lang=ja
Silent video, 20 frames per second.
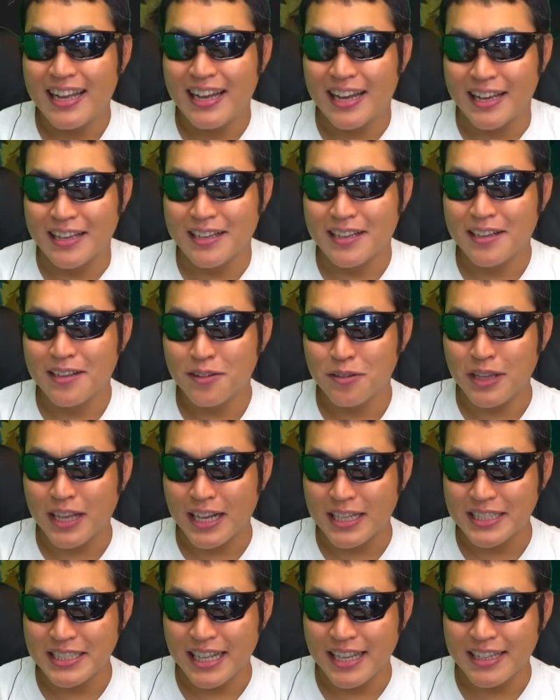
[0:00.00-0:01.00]
はい。こんな
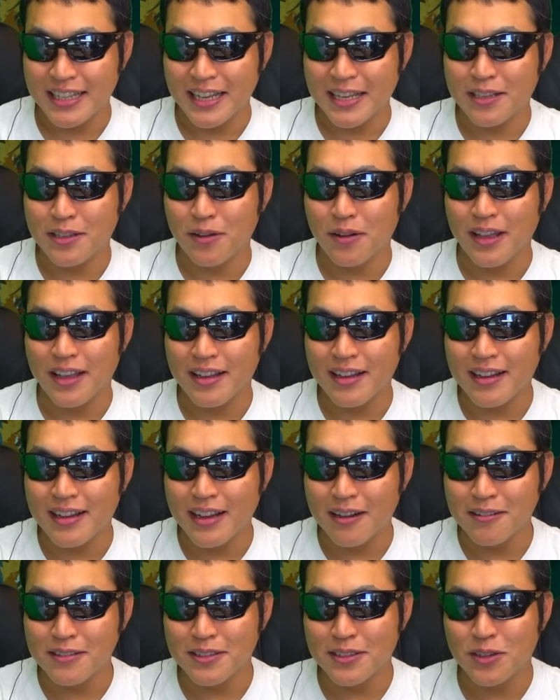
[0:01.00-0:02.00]
感じで敵と
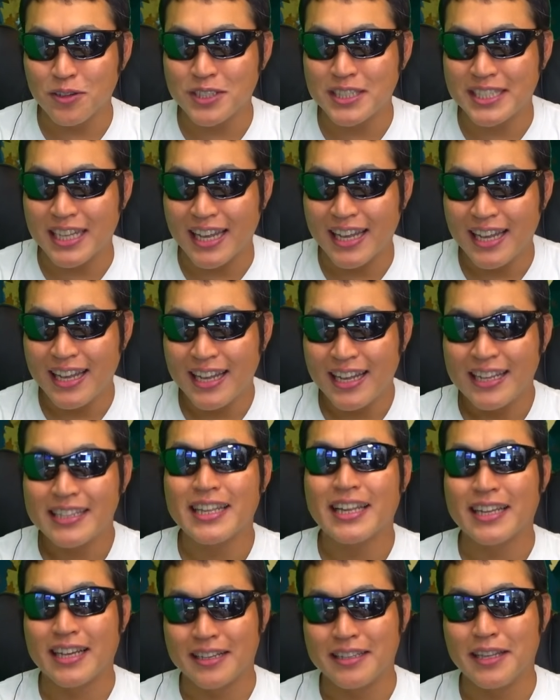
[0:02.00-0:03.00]
エンカウントして、
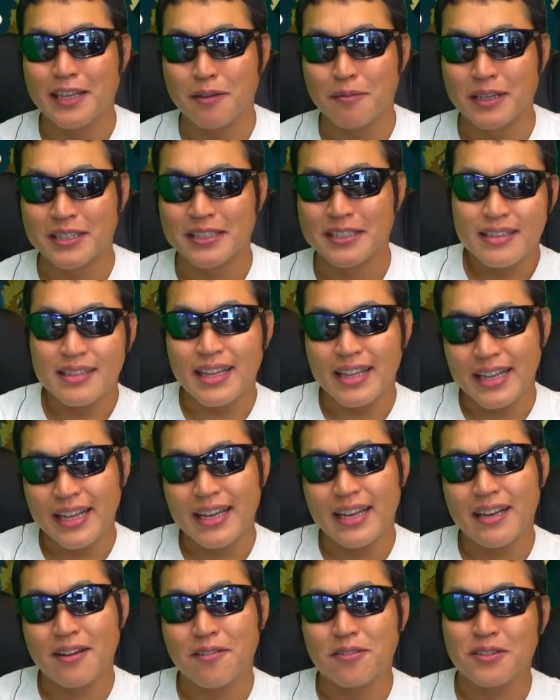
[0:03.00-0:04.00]
戦っていきます。で
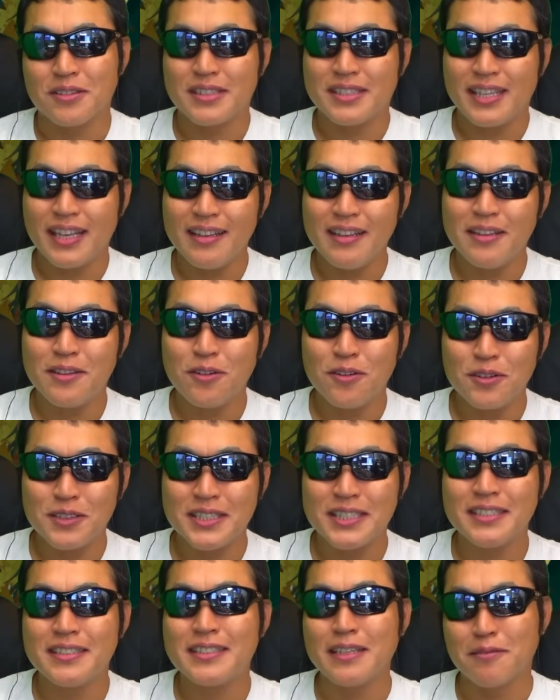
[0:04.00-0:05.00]
ね、この戦闘
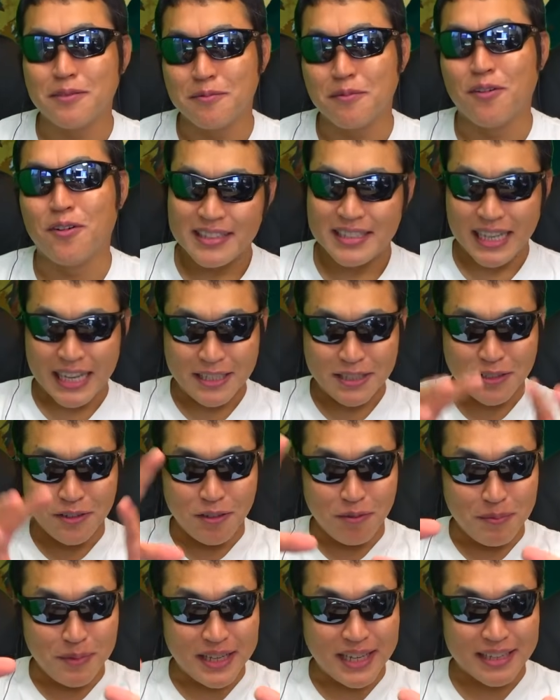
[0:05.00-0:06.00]
システムも最初
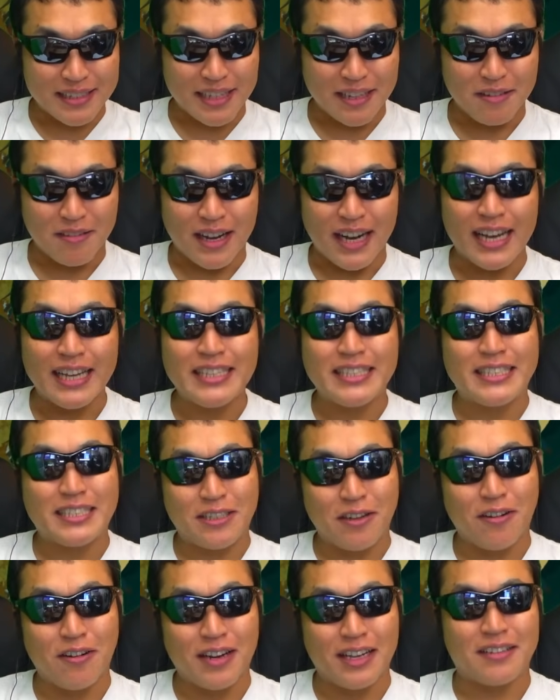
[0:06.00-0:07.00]
の味方の配置
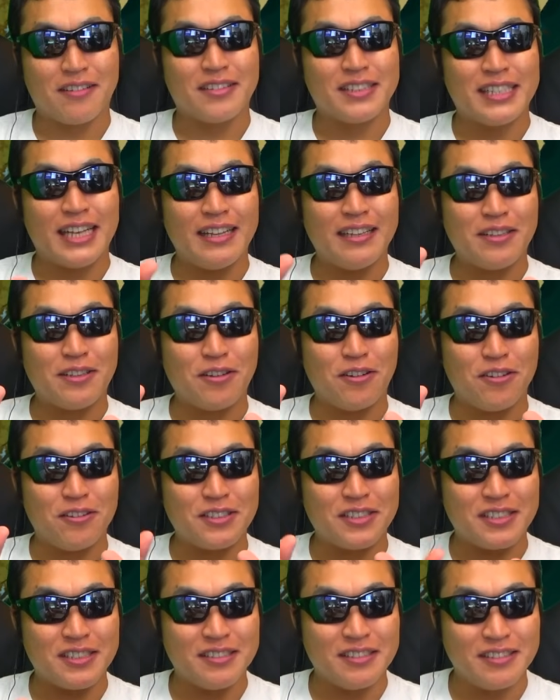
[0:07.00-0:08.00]
と、あと戦闘
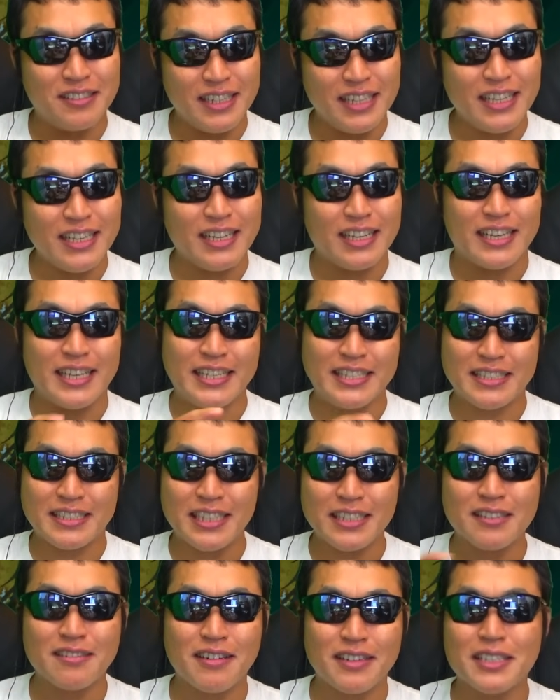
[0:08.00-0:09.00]
中に必
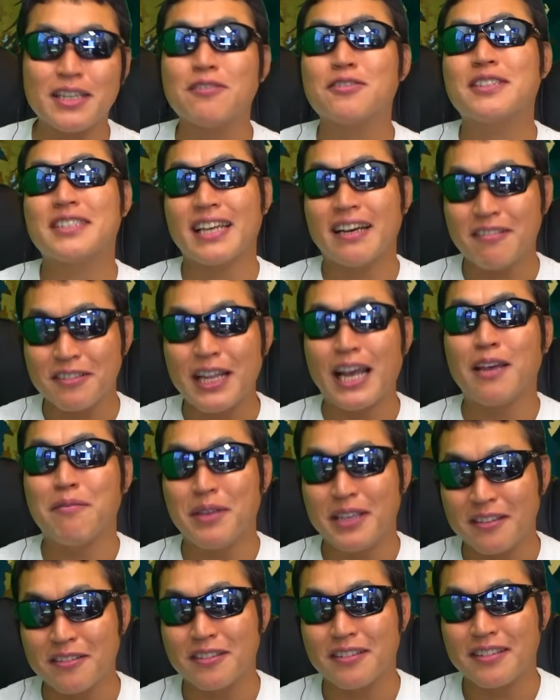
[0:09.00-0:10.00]
殺技を使う
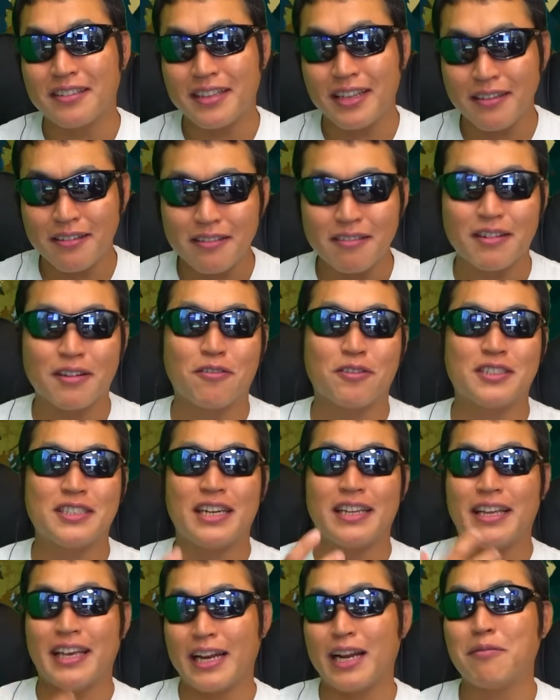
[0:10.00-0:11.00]
タイミングっていうのはこち
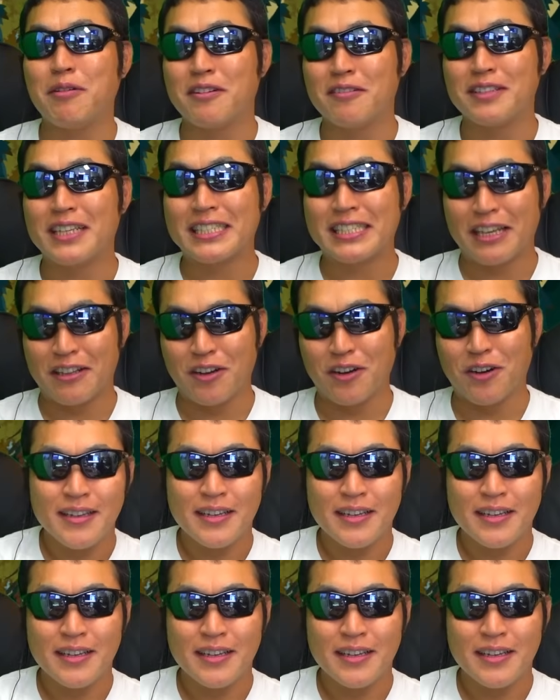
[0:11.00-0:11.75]
らで選べるんですけど、